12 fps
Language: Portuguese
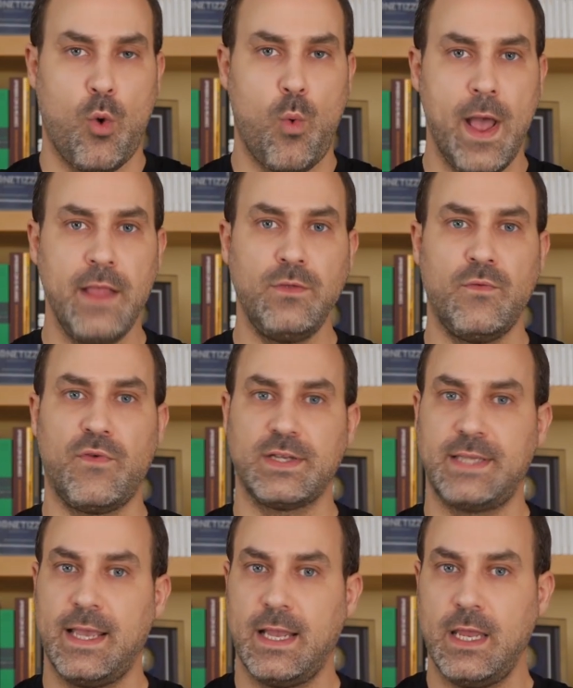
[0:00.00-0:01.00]
Quando
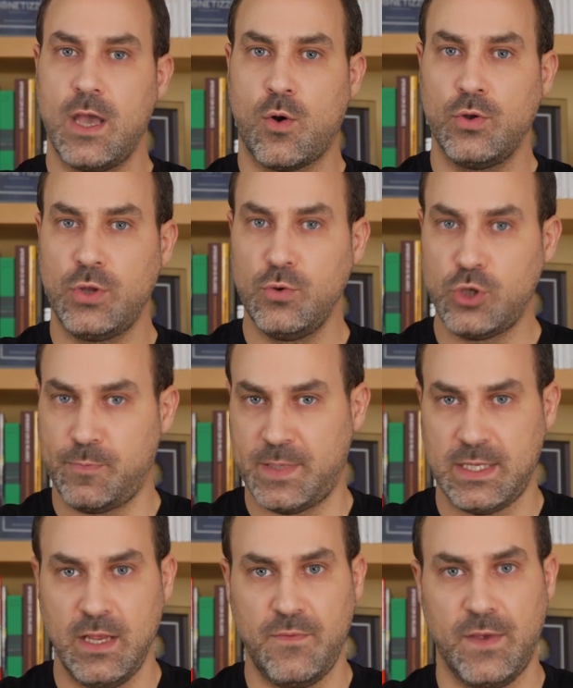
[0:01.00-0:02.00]
você cria conteúdo
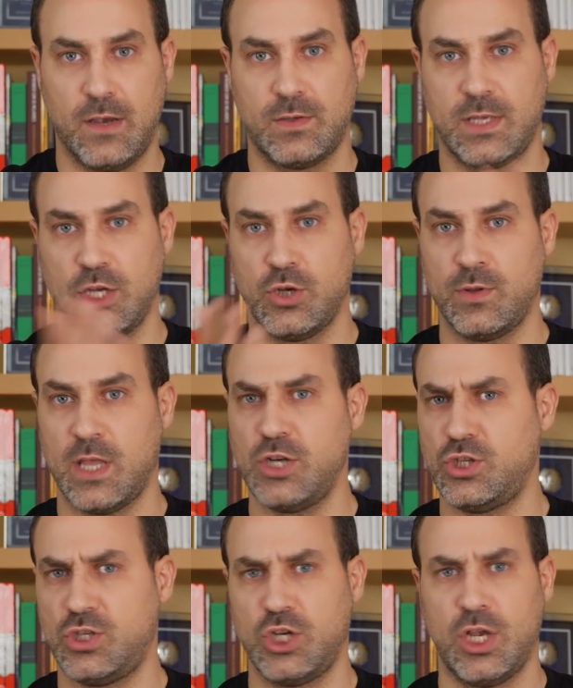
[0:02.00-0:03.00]
específico, sejam
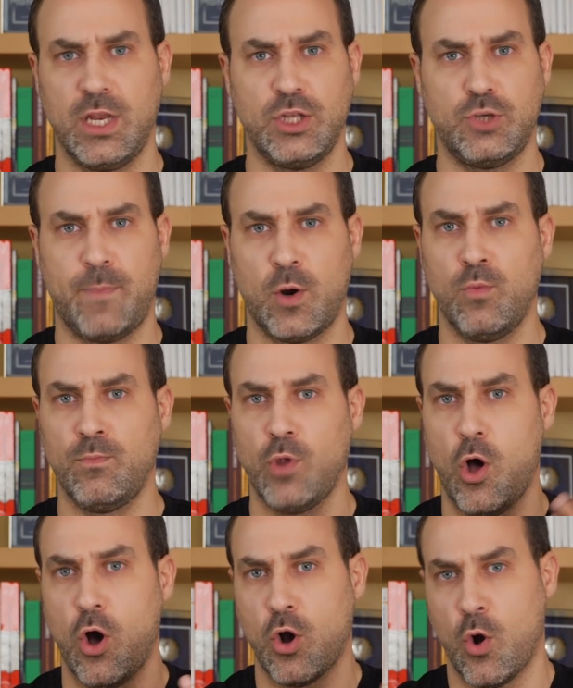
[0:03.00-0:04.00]
textos escritos para um
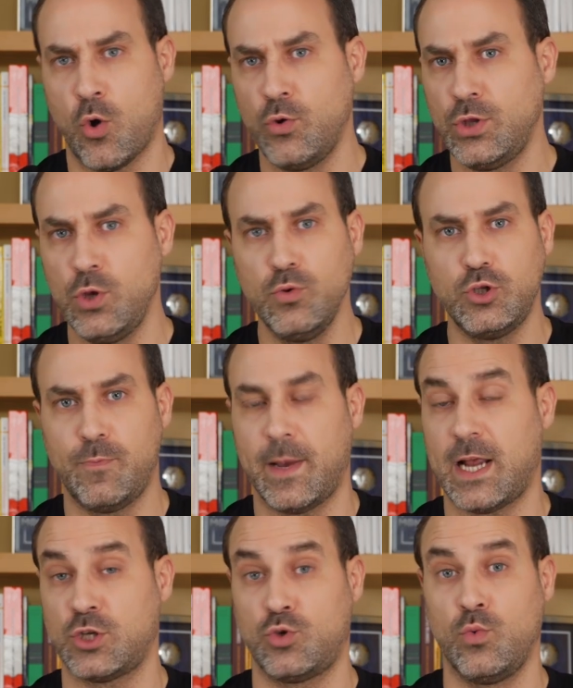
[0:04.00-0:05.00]
blog ou conteúdos
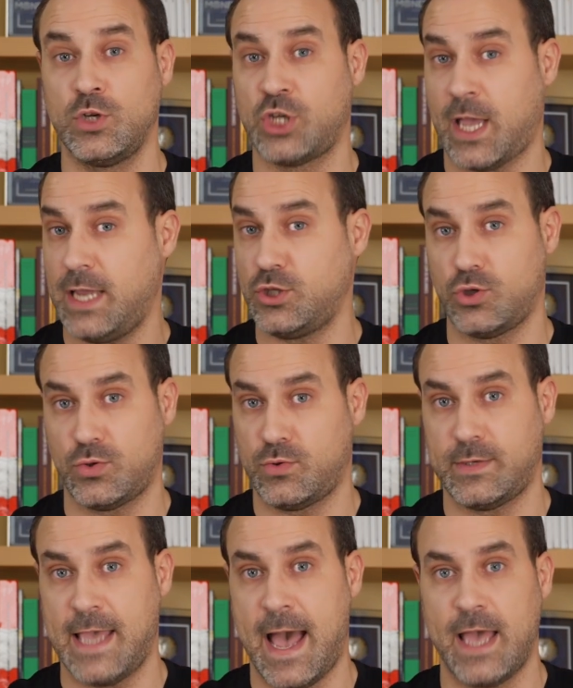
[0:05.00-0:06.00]
para as suas redes
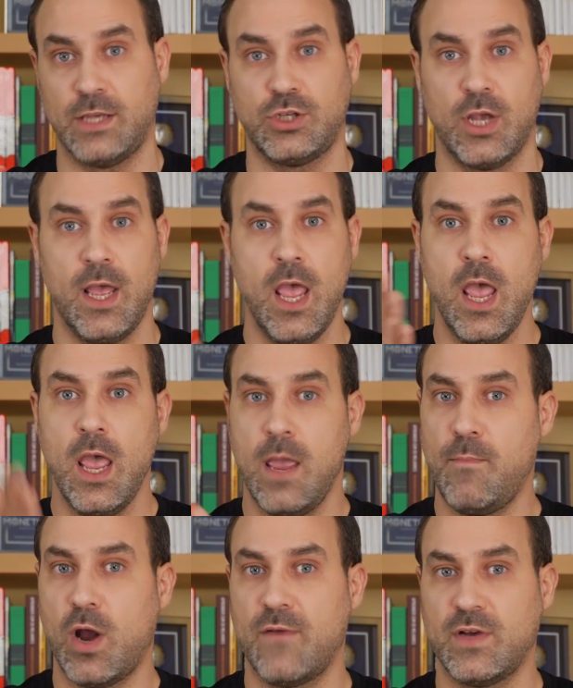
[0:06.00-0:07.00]
sociais,
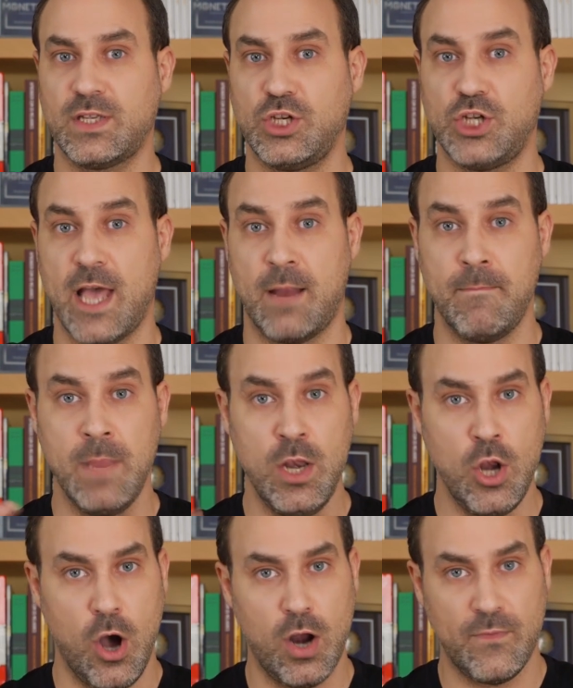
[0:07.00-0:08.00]
embora você gere
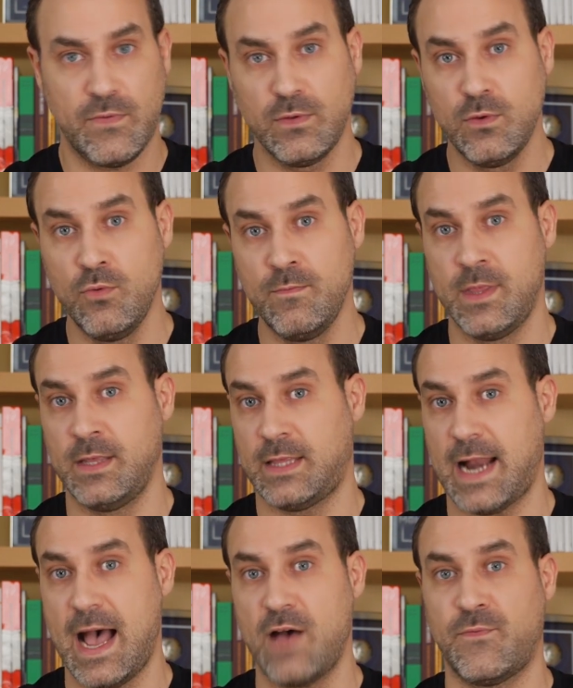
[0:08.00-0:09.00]
menor volume de
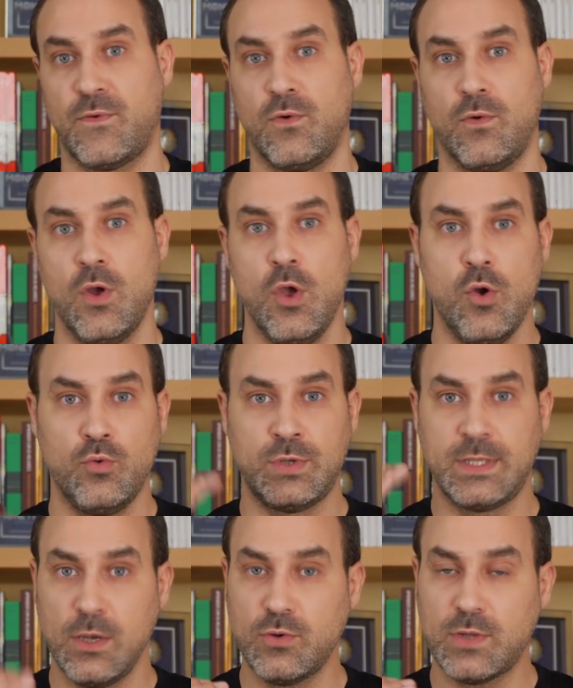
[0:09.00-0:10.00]
tráfego, o
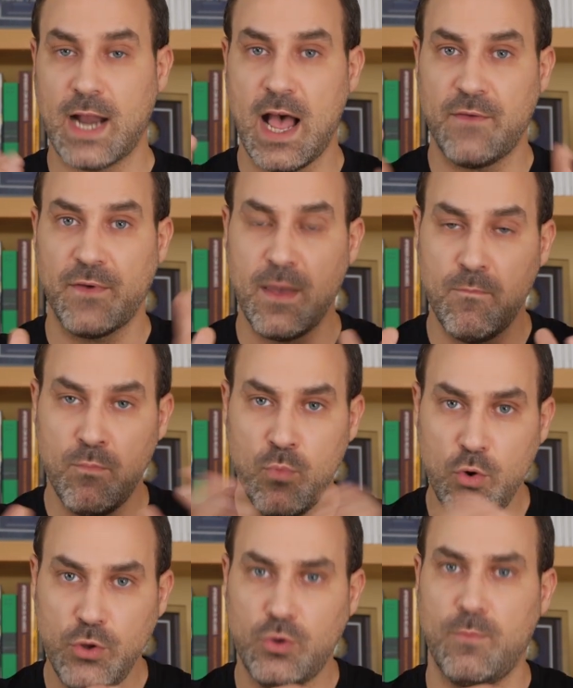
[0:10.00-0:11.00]
seu tráfego é
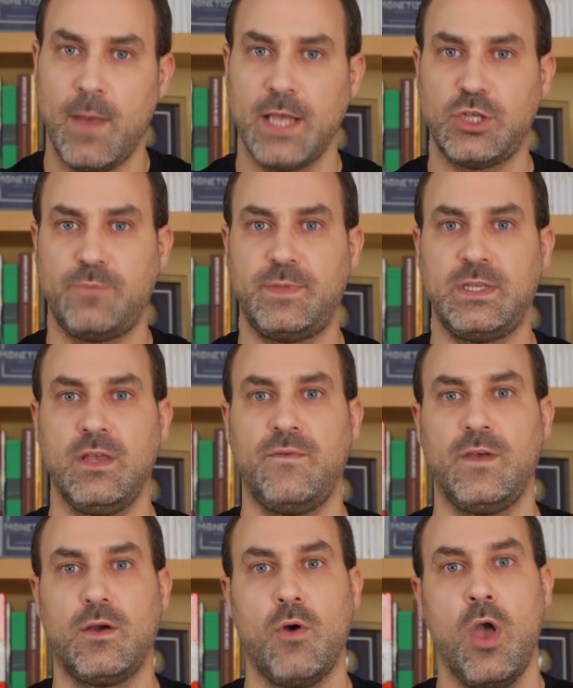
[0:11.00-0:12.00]
muito mais
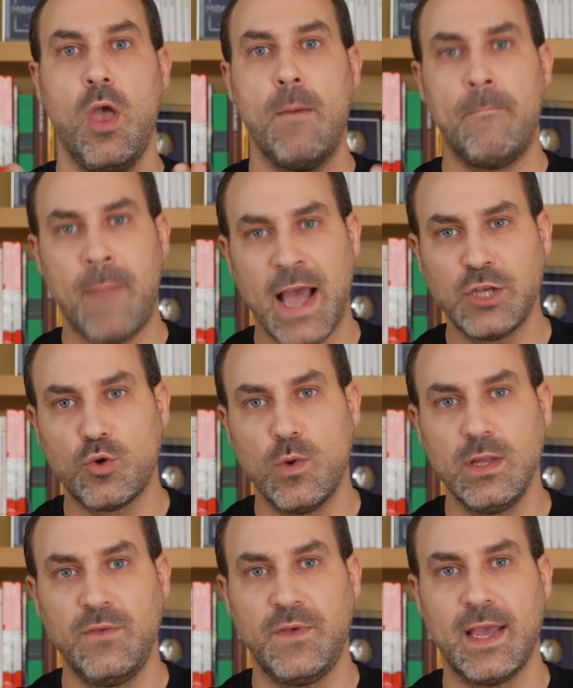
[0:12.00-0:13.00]
específico, mais
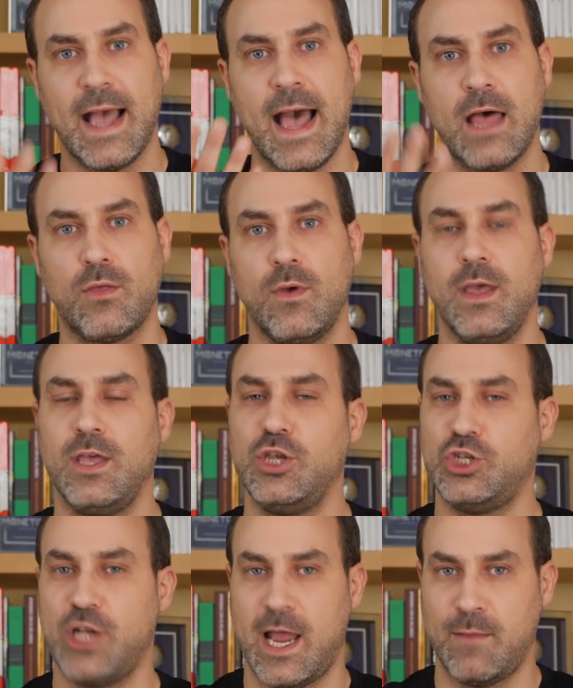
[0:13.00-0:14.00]
qualificado e
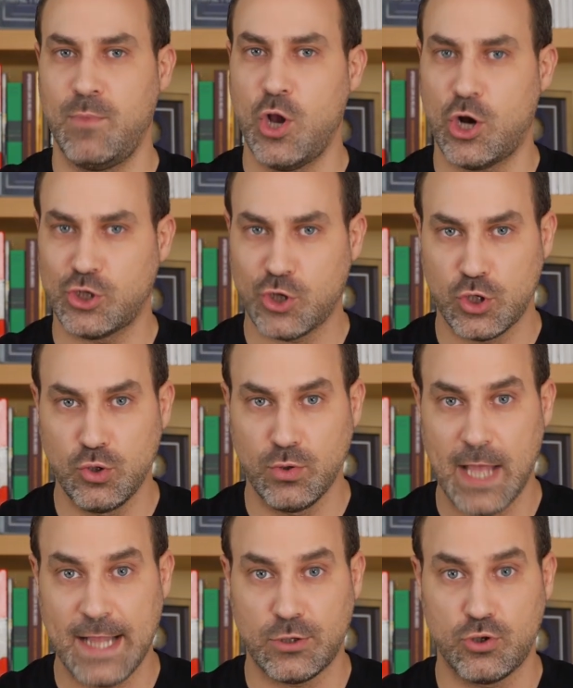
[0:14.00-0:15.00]
gera melhores
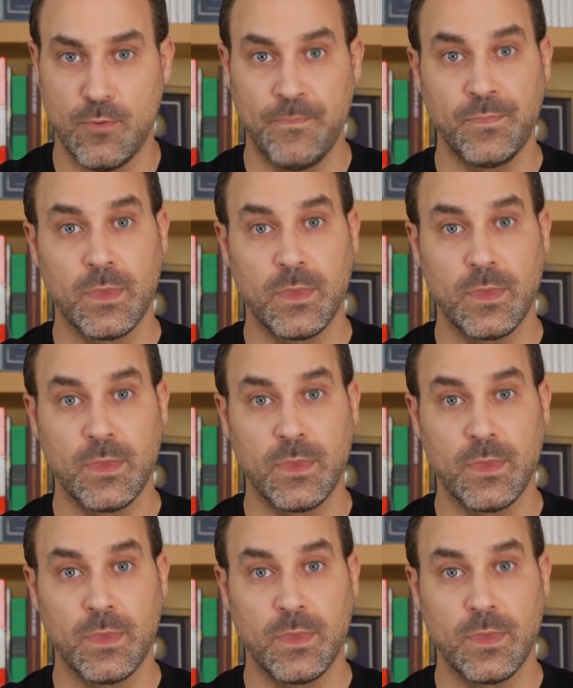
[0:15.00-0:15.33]
resultados.